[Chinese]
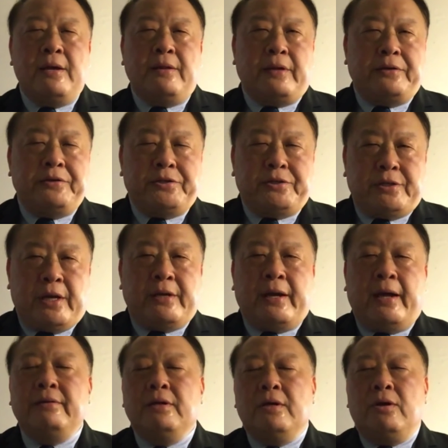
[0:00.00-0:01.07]
但是显
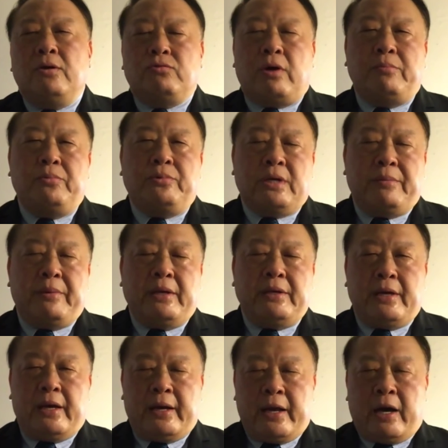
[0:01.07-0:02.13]
然川普这边
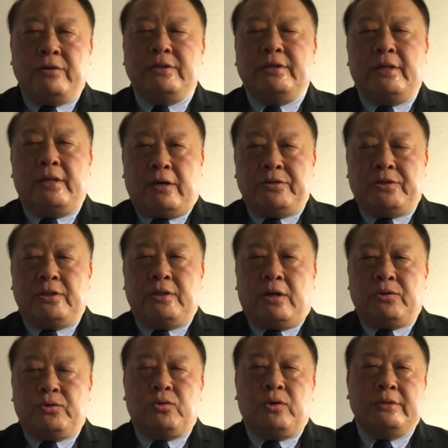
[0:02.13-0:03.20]
也了解到知道
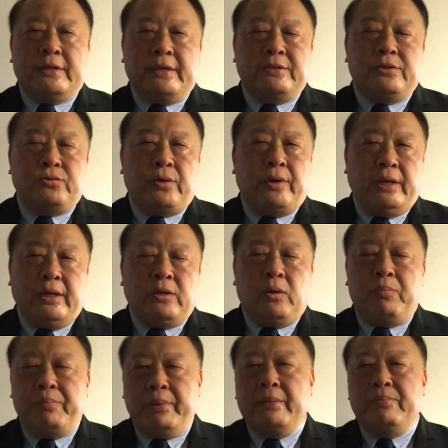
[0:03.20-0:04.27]
说这次宣言里头
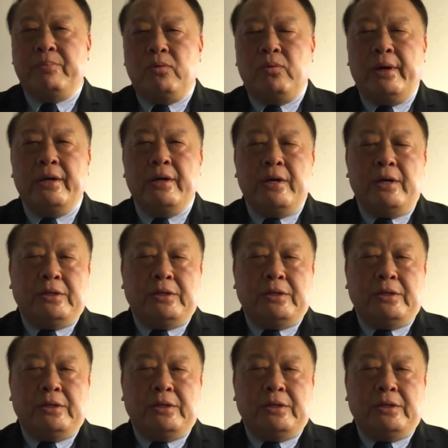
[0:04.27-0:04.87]
并不会